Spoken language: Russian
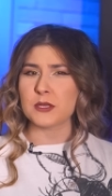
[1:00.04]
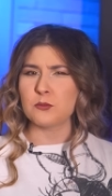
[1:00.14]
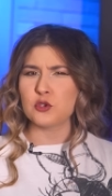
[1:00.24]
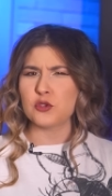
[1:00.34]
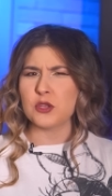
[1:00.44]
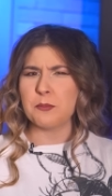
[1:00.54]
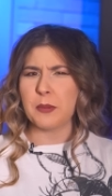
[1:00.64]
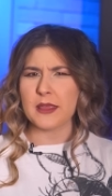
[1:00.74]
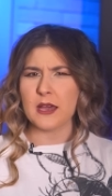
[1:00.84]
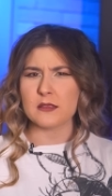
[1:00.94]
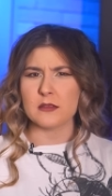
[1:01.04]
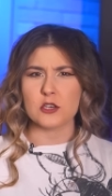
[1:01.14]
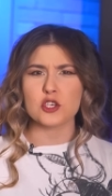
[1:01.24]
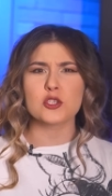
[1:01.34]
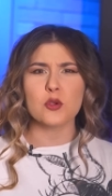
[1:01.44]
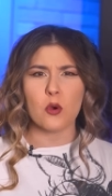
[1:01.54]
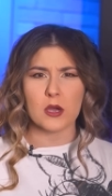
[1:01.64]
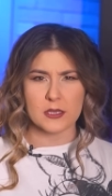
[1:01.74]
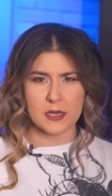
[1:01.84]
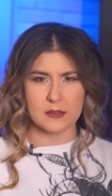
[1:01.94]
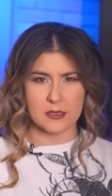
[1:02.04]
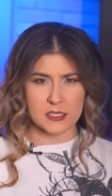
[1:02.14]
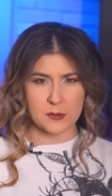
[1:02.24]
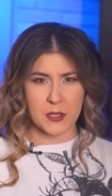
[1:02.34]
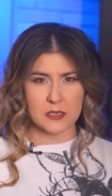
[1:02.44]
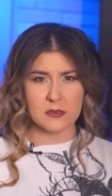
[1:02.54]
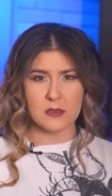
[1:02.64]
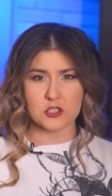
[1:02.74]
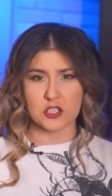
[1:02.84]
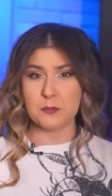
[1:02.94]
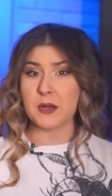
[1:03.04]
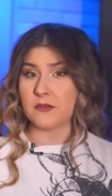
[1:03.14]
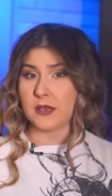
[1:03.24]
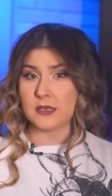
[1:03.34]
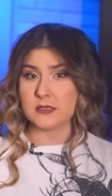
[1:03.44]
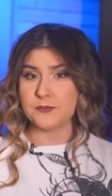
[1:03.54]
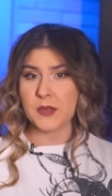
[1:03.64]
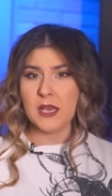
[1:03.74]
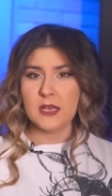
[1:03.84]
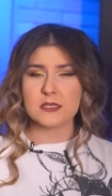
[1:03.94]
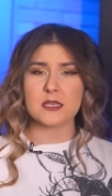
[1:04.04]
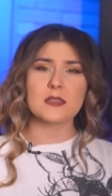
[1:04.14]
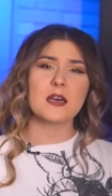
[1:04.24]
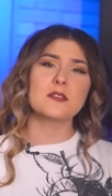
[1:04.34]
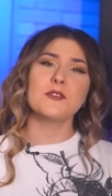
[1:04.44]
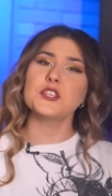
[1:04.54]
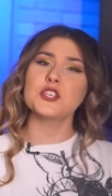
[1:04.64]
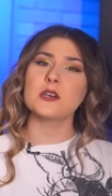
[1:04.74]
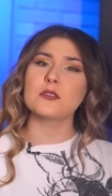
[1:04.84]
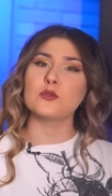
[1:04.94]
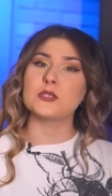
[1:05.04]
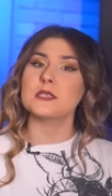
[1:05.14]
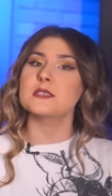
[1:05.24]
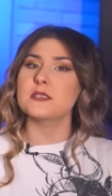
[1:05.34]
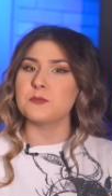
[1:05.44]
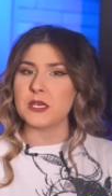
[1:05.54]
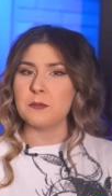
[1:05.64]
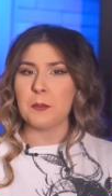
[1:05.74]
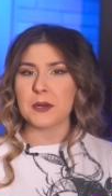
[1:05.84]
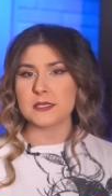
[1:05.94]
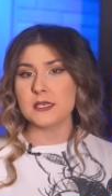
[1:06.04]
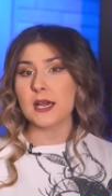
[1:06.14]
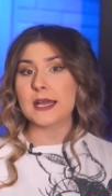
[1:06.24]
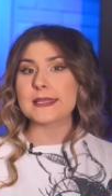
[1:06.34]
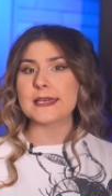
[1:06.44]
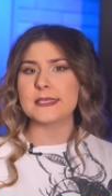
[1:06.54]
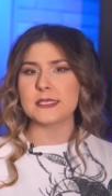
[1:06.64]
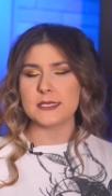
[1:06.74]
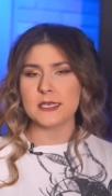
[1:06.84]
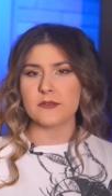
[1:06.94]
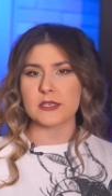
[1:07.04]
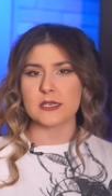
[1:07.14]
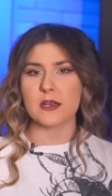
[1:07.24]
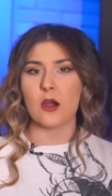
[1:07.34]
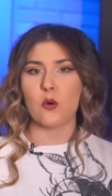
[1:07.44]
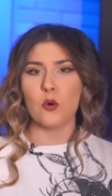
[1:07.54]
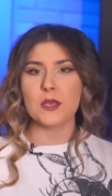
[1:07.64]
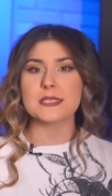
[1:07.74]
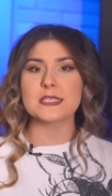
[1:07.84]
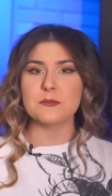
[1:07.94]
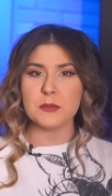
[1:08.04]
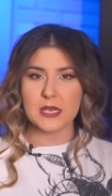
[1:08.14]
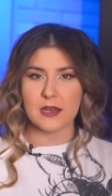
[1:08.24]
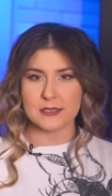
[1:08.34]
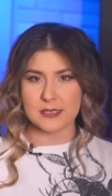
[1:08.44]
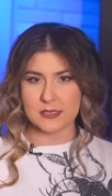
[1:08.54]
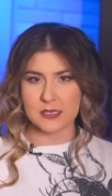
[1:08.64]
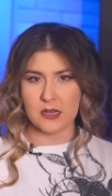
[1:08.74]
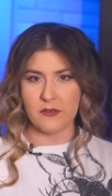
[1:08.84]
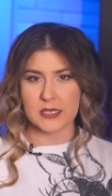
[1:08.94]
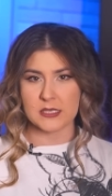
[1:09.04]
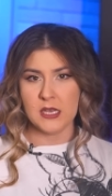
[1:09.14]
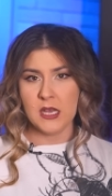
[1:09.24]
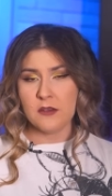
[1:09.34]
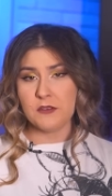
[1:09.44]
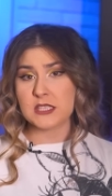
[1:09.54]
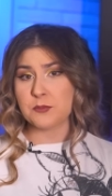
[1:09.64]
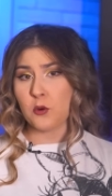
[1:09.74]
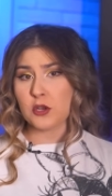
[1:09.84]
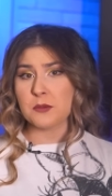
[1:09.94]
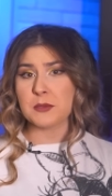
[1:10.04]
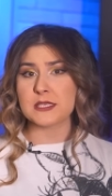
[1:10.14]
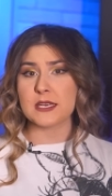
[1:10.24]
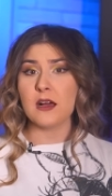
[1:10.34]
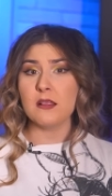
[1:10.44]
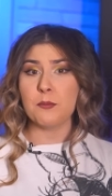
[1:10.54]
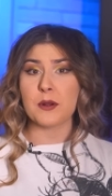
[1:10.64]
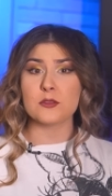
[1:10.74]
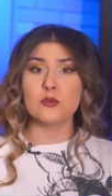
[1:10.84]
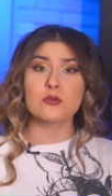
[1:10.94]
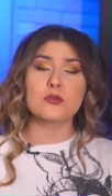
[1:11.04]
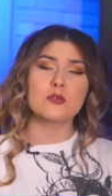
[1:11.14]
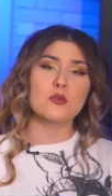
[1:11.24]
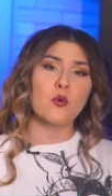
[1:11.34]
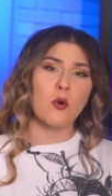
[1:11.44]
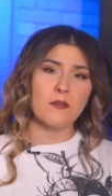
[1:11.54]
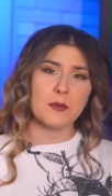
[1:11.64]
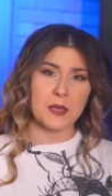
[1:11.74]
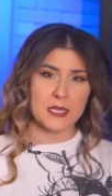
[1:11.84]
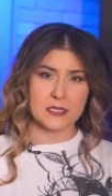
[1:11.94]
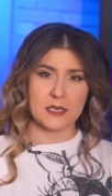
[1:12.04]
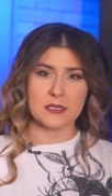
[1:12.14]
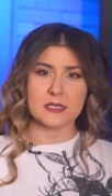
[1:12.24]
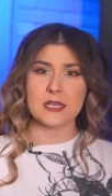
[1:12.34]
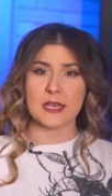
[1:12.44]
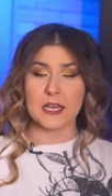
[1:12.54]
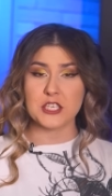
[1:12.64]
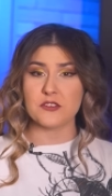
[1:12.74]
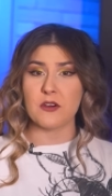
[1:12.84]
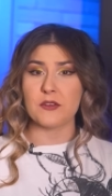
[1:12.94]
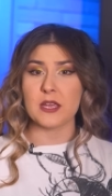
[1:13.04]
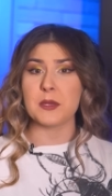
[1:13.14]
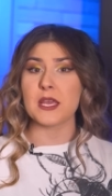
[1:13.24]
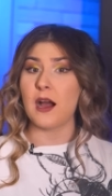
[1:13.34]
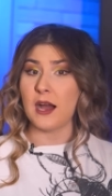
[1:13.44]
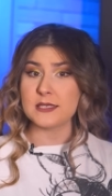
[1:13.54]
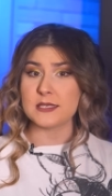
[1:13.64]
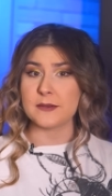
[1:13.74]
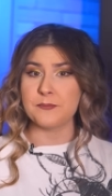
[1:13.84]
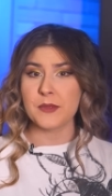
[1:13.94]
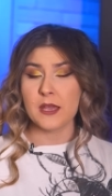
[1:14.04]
потому что непонятно, что конкретно эксперты должны проверить. Сторона ответчика, то есть СМИ, попросила конкретизировать, какое СМИ хотят закрывать. Ведь спорный материал – продукт другого медиа, настоящего времени Азия.